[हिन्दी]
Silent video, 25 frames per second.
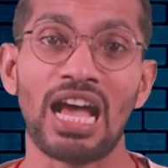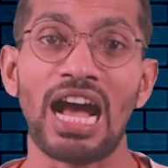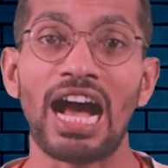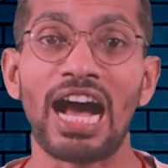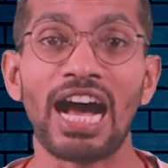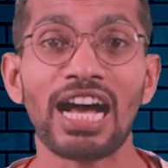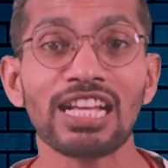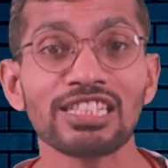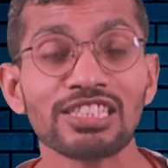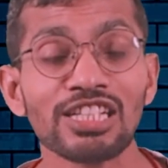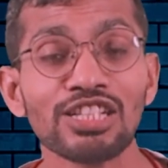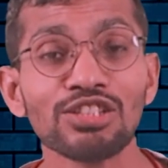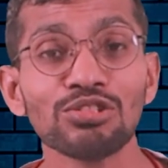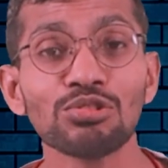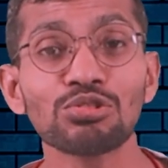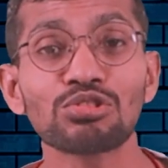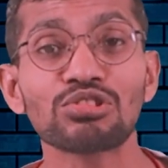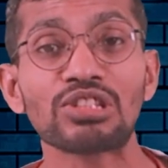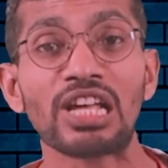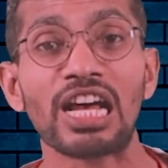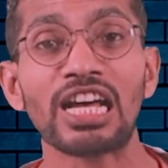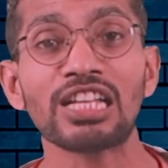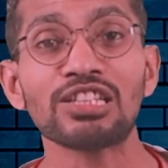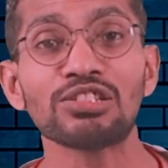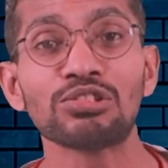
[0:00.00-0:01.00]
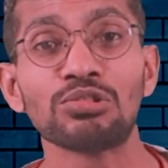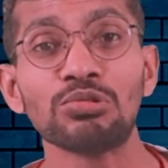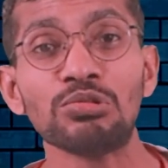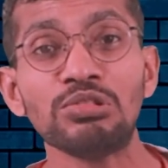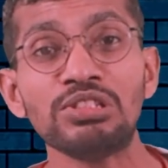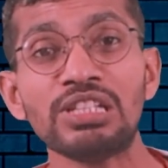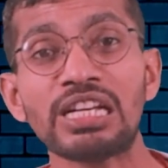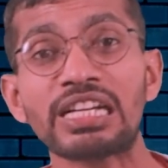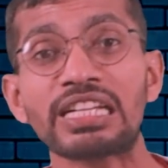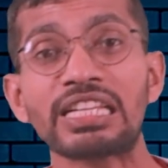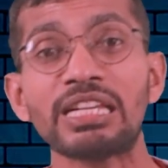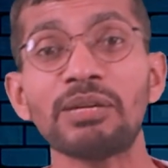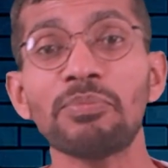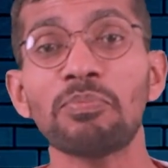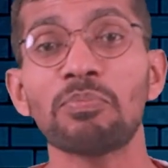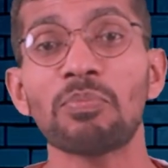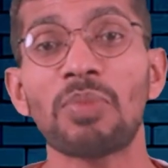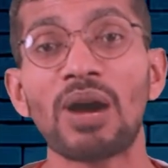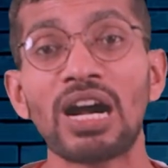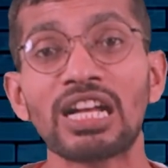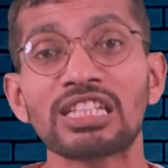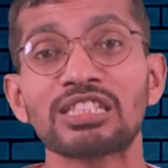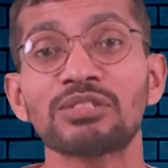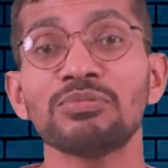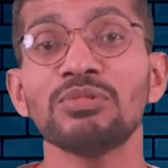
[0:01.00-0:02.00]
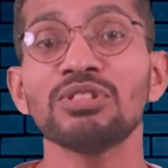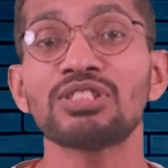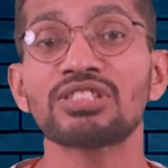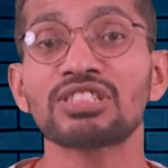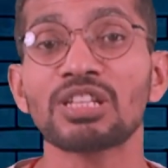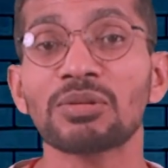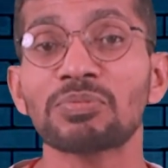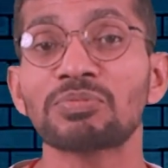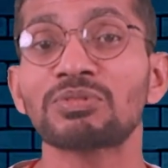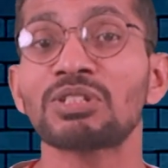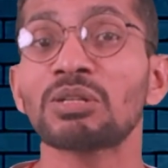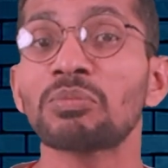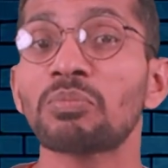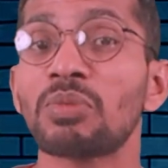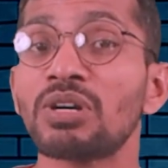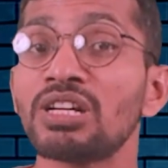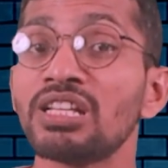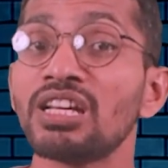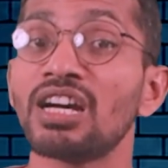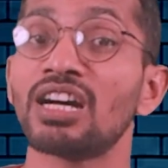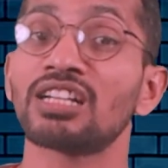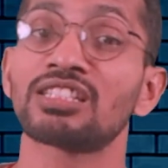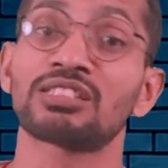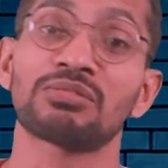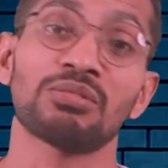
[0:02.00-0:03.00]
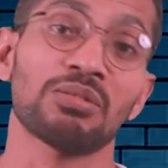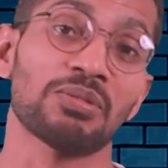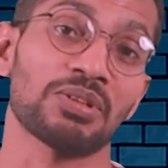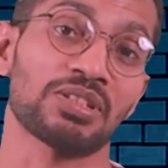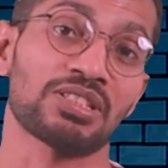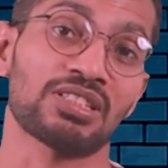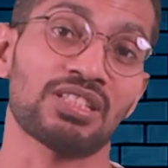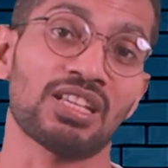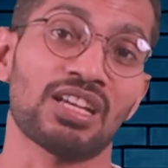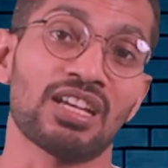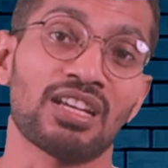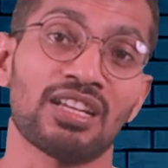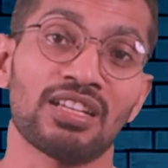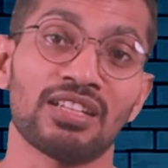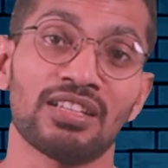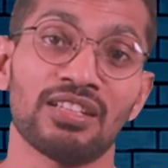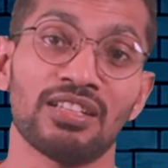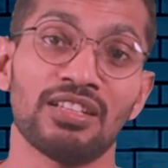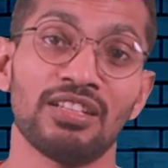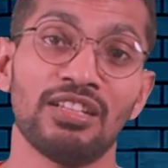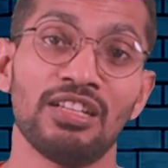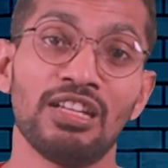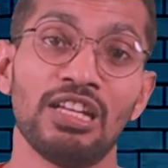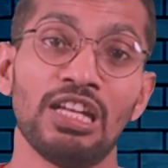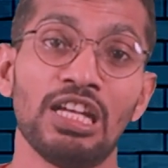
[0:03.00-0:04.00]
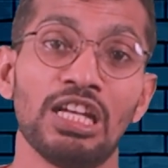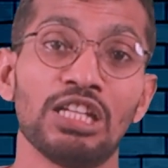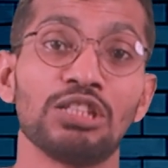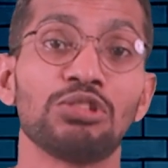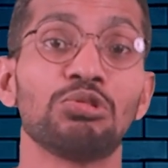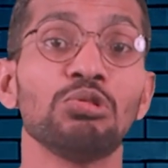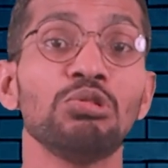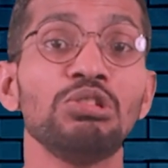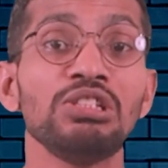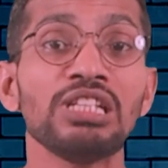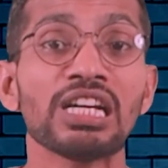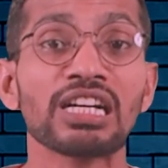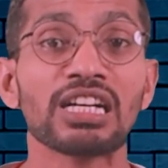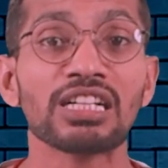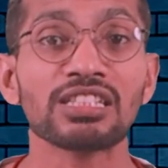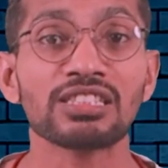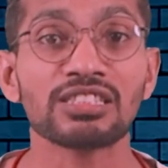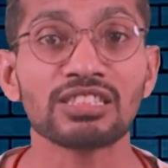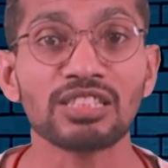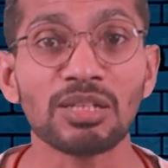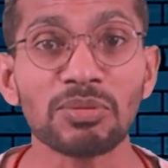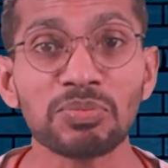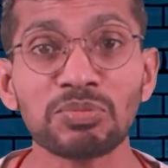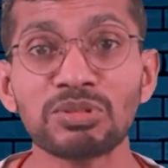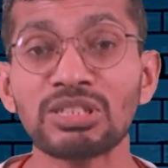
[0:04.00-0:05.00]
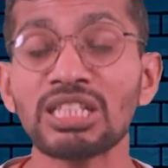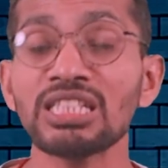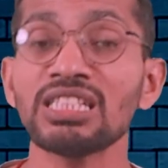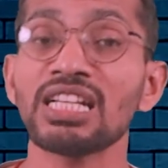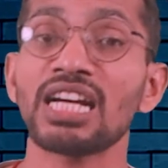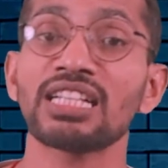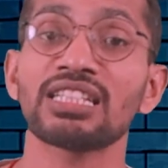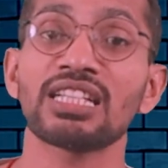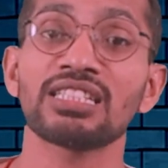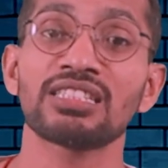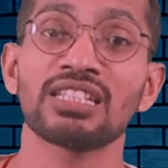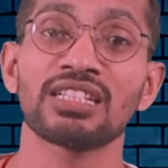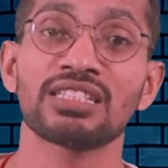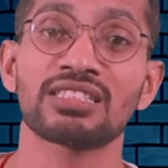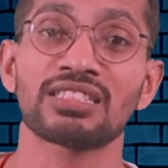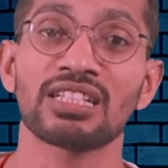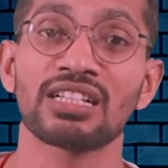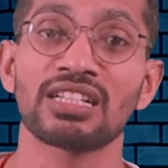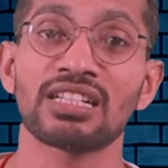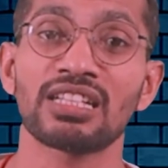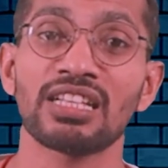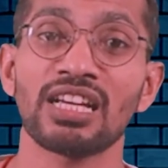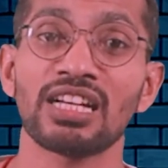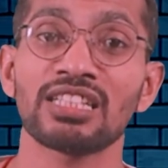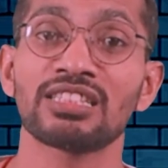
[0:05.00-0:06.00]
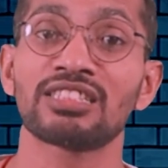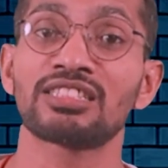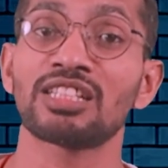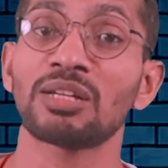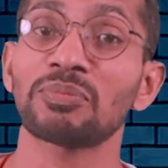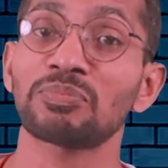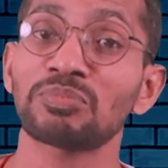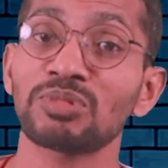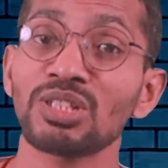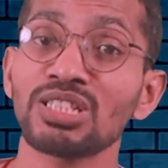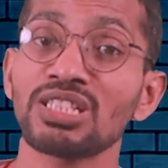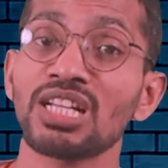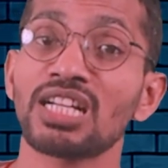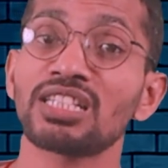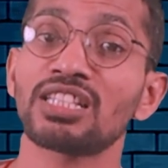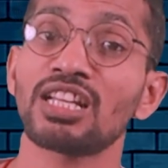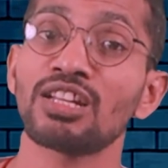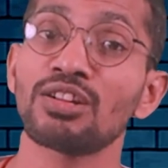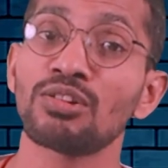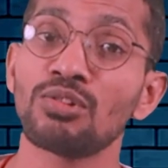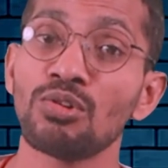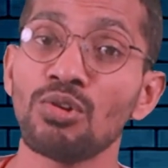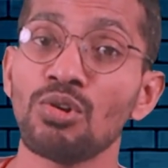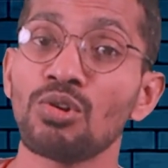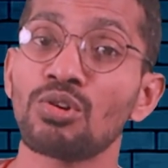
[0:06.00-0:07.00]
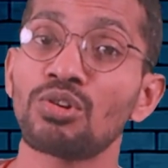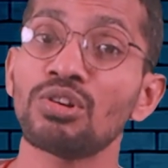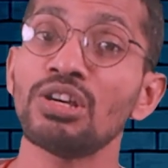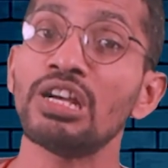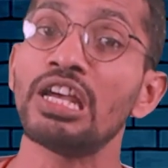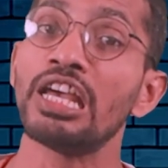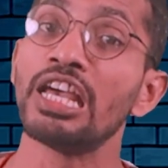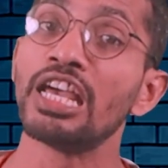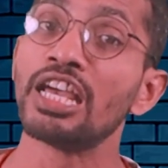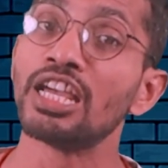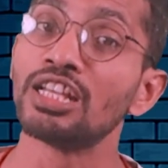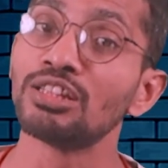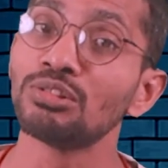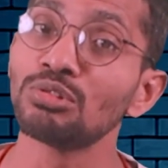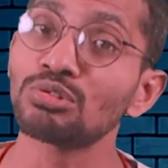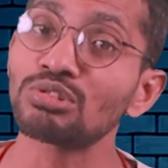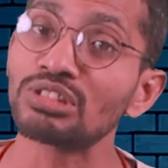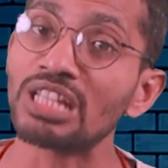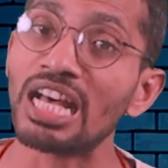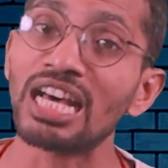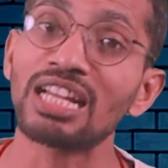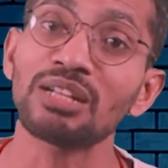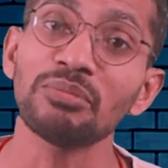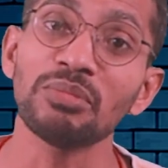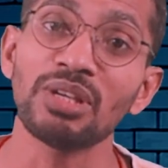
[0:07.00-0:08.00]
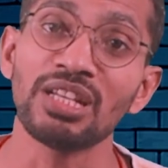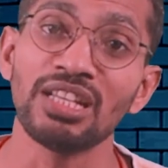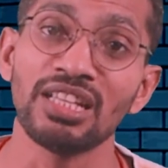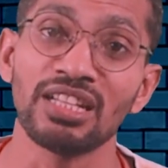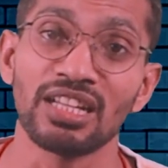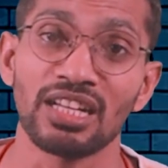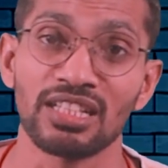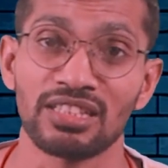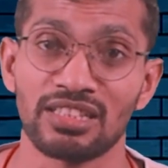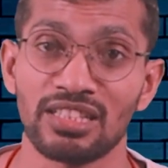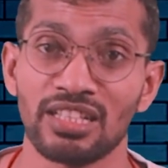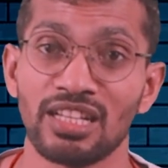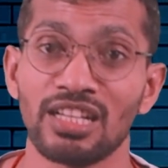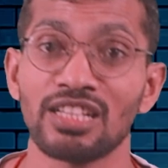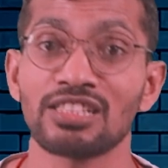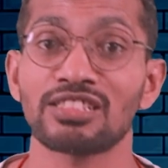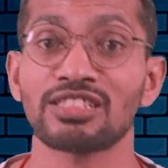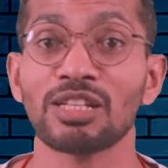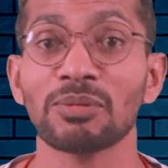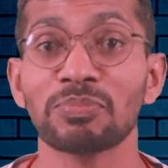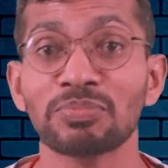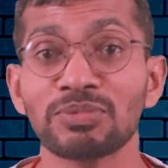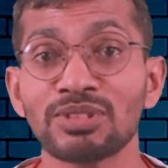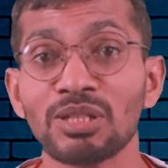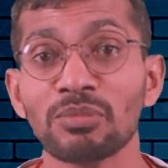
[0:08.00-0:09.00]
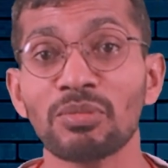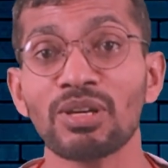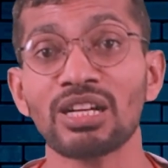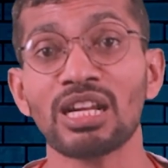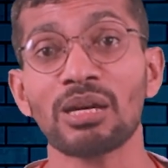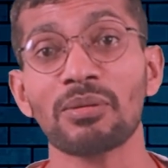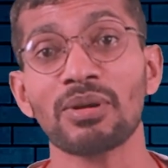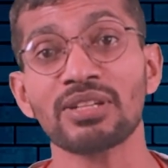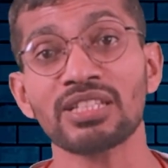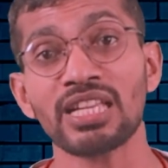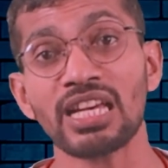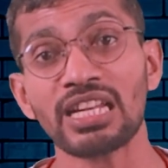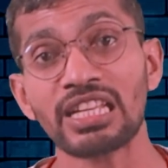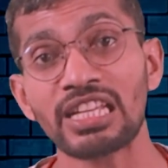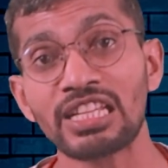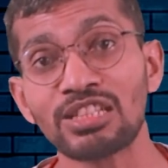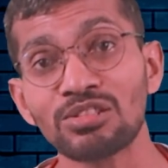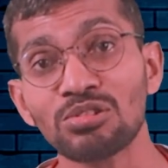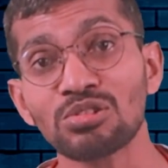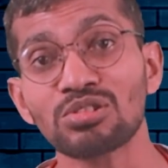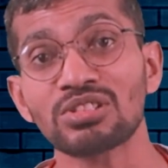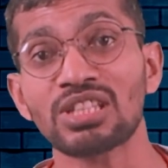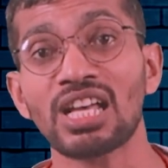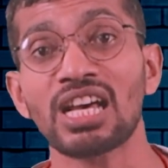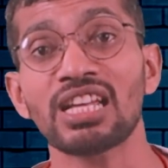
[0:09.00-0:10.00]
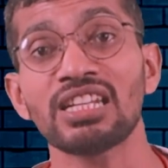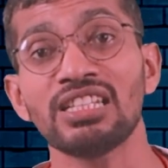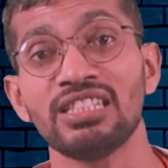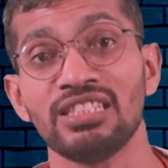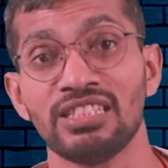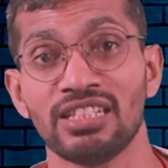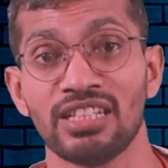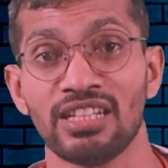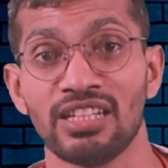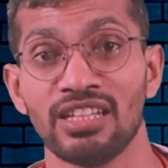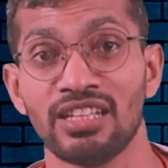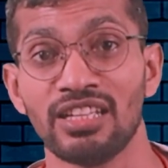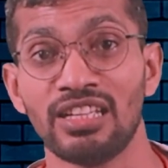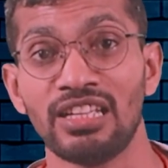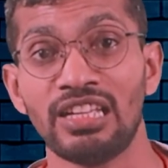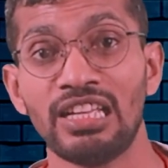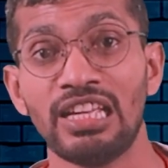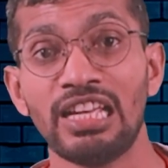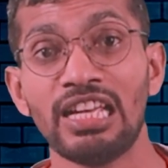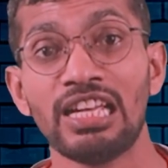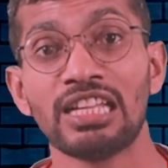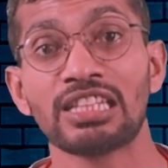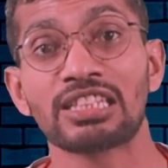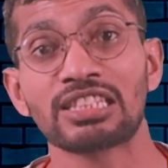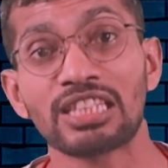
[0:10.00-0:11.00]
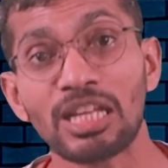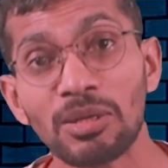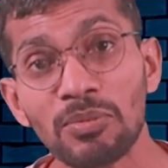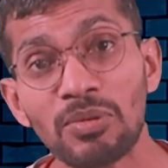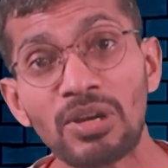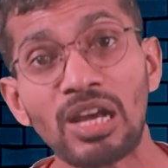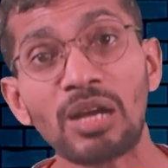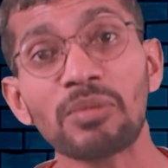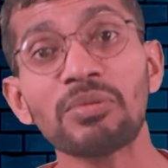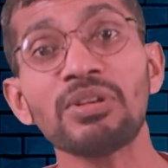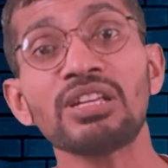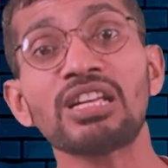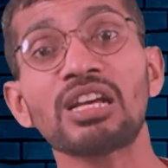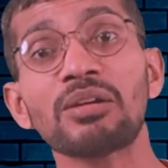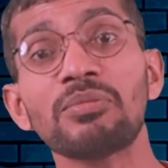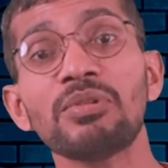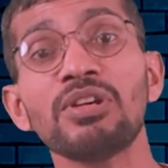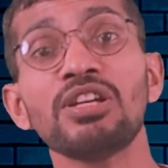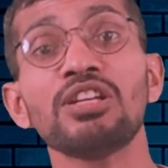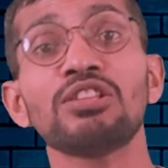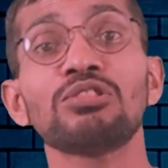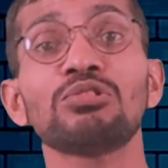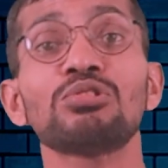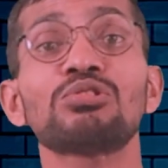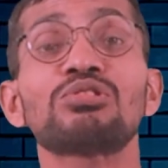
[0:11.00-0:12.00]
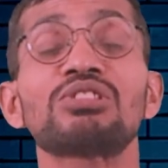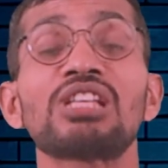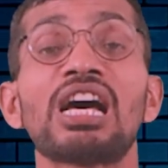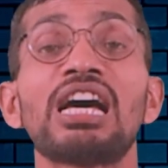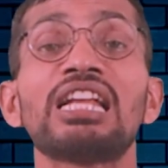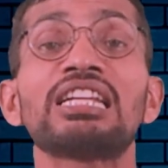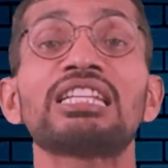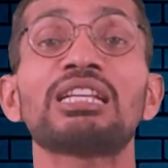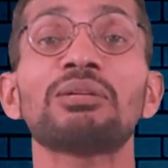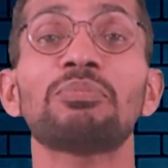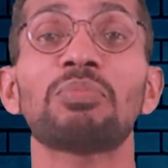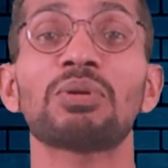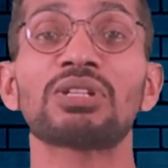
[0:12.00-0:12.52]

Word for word: आज हिंदुस्तान दुनिया की पांचवी सबसे बड़ी अर्थव्यवस्था है दुनिया का सबसे ज़्यादा जनसंख्या सबसे ज़्यादा लोग हिंदुस्तान में ही रहते हैं सबसे बड़ा बाजार हिंदुस्तान ही है तब कभी कभी हिंदुस्तान के